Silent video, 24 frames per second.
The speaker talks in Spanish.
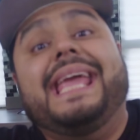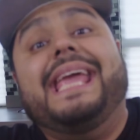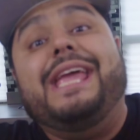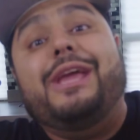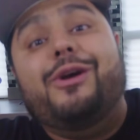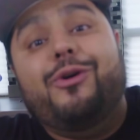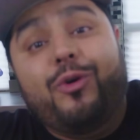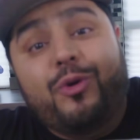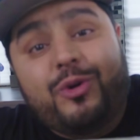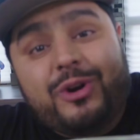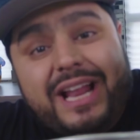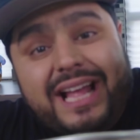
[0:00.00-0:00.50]

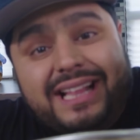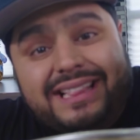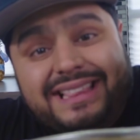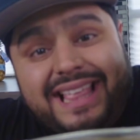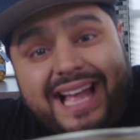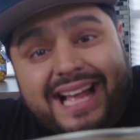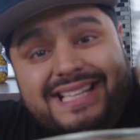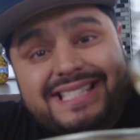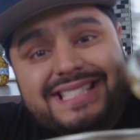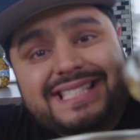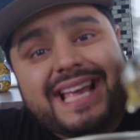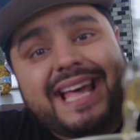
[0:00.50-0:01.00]
Y una
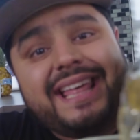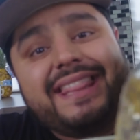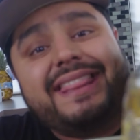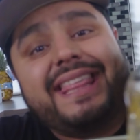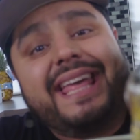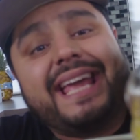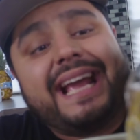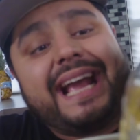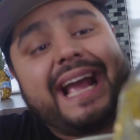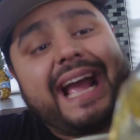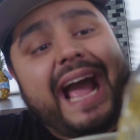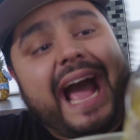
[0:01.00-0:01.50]
taza
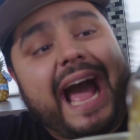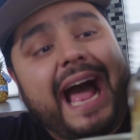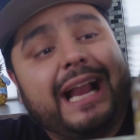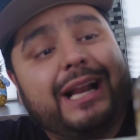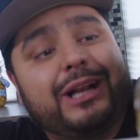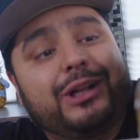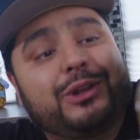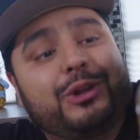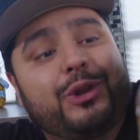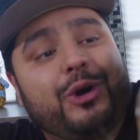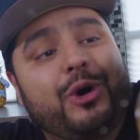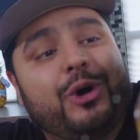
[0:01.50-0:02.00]
de
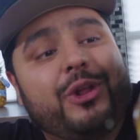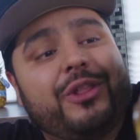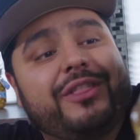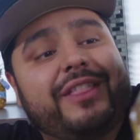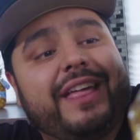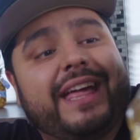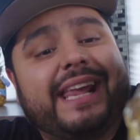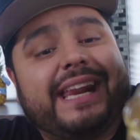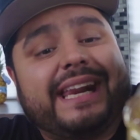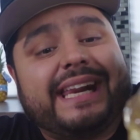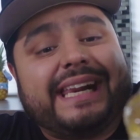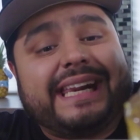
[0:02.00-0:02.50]
caldo de